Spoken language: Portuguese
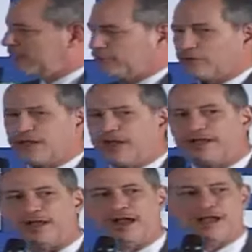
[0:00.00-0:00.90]

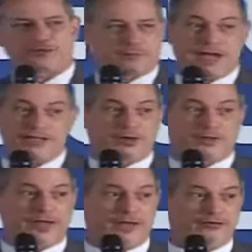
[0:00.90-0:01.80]
Chegando a casos mais
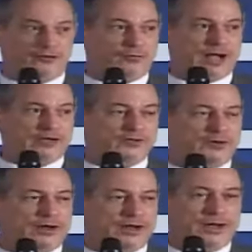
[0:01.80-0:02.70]
modernos, como o caso
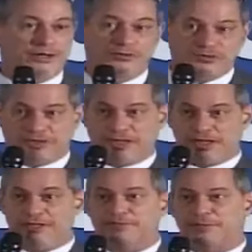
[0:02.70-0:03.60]
coreano e o
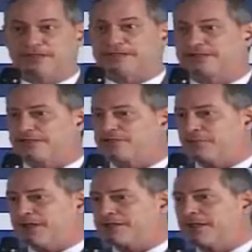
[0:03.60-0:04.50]
chinês, mais
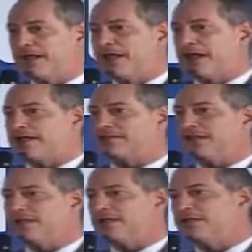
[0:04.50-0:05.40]
recentemente, a
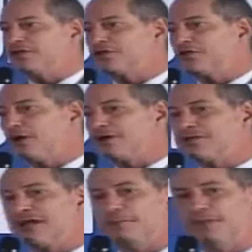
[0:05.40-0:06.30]
serem estoques
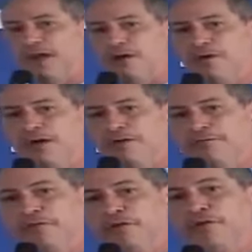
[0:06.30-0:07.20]
de capital
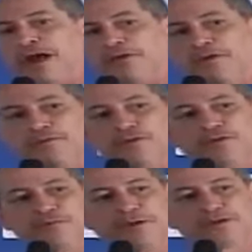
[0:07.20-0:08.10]
vinculado ao
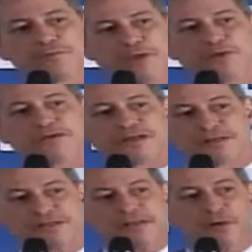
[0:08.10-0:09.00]
investimento superiores a
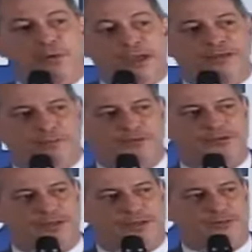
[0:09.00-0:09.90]
50% do